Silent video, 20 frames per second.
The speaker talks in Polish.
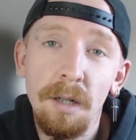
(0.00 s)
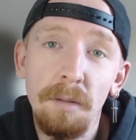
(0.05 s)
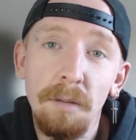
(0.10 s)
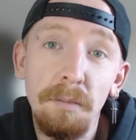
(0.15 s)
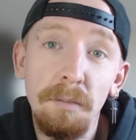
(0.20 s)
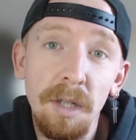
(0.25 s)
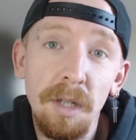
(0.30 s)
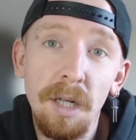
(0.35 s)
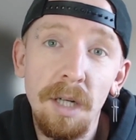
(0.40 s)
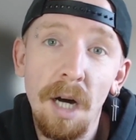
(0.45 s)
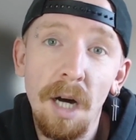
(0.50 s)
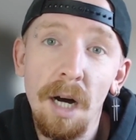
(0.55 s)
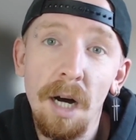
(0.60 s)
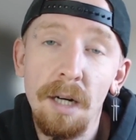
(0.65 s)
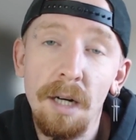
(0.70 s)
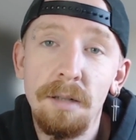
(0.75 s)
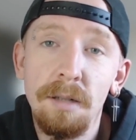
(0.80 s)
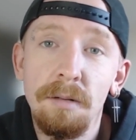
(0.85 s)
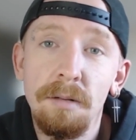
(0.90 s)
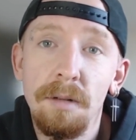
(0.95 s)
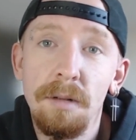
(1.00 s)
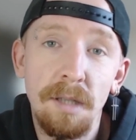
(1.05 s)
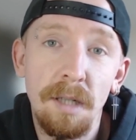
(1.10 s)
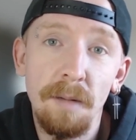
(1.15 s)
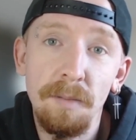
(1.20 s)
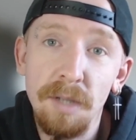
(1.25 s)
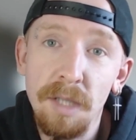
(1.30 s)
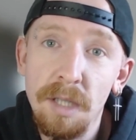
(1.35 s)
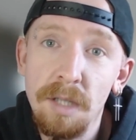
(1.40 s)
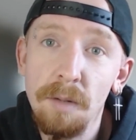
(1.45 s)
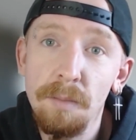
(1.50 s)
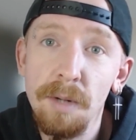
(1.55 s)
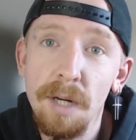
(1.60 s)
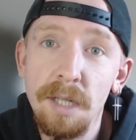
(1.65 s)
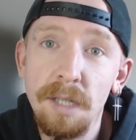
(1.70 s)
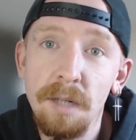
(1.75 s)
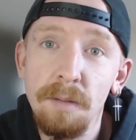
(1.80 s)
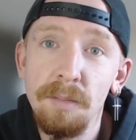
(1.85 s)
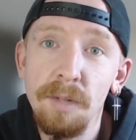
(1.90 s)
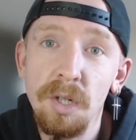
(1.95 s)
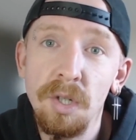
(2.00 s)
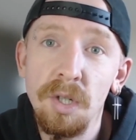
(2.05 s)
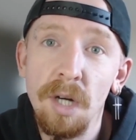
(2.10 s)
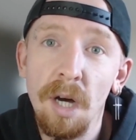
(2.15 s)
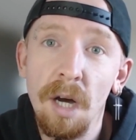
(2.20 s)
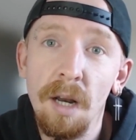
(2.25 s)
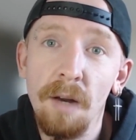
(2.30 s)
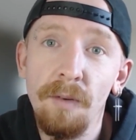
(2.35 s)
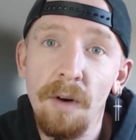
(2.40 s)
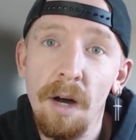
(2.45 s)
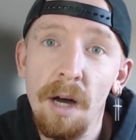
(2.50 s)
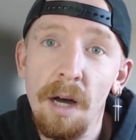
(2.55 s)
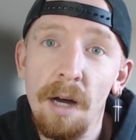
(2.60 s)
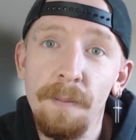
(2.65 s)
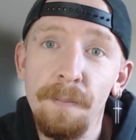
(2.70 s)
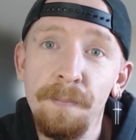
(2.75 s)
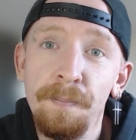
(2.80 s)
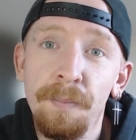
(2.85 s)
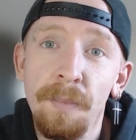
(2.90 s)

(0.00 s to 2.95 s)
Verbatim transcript: yy, Mia, z MC Sobieskim też nagrywałem,